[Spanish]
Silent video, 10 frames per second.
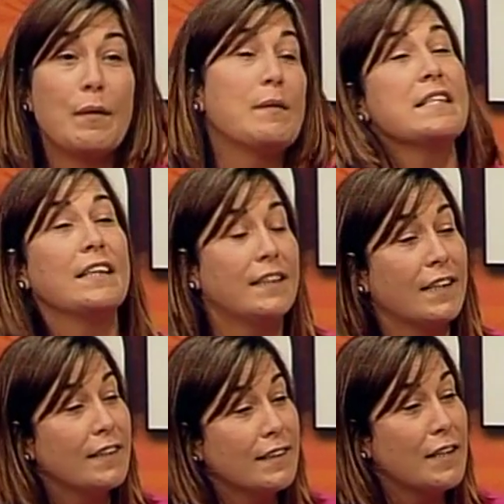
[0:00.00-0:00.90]
va bastante
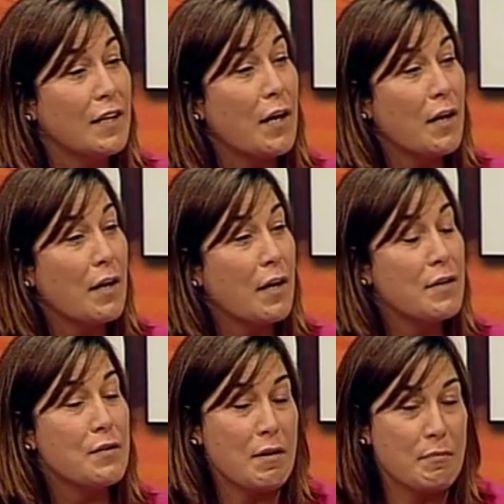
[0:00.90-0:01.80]
gente, han
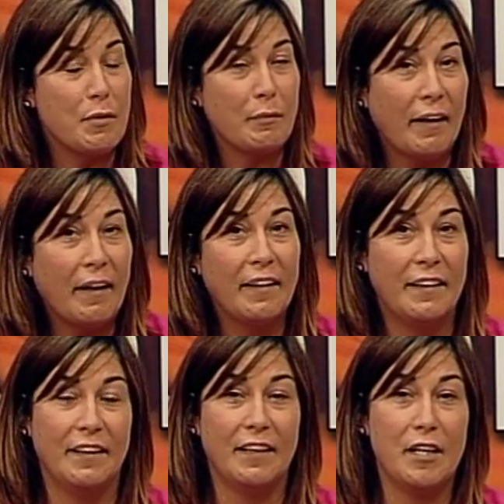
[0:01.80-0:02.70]
ido a probar
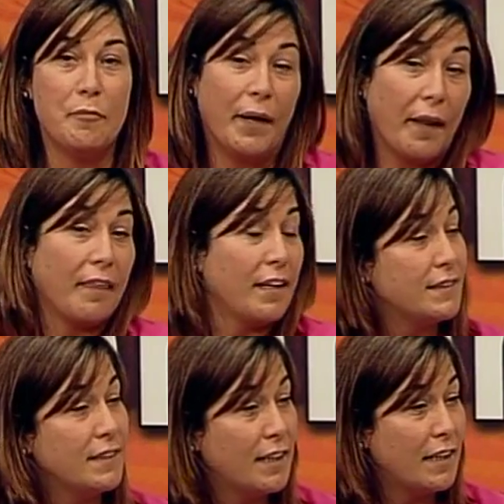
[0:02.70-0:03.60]
y, y parece que
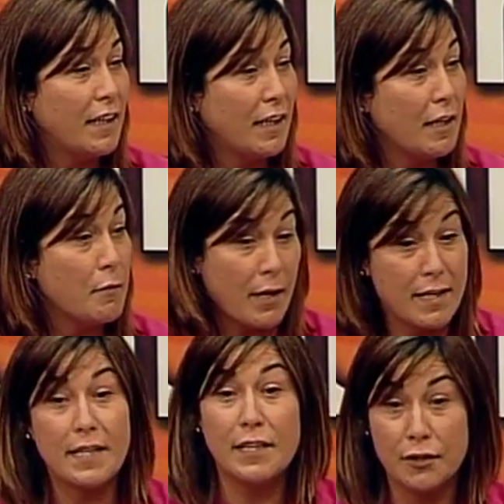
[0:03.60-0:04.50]
sí que, que van
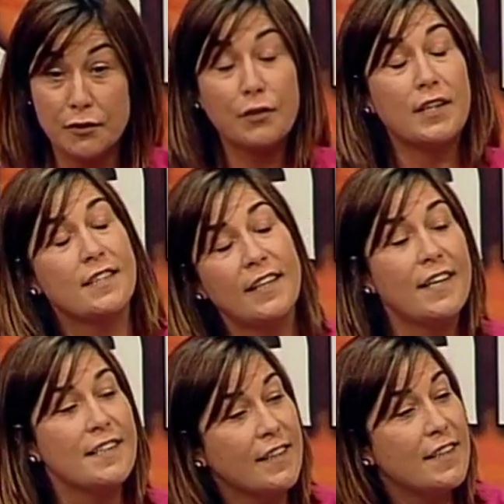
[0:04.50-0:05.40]
a salir todas
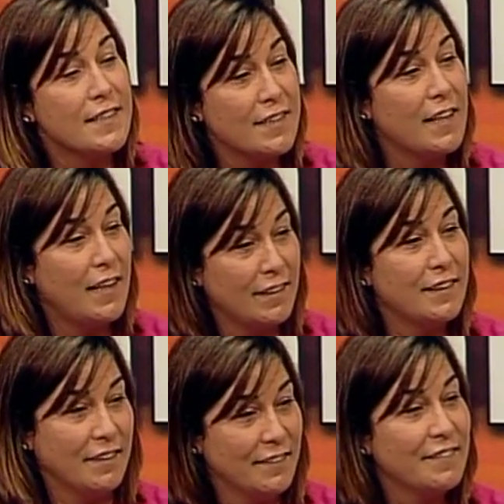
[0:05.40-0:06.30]
las clases adelante.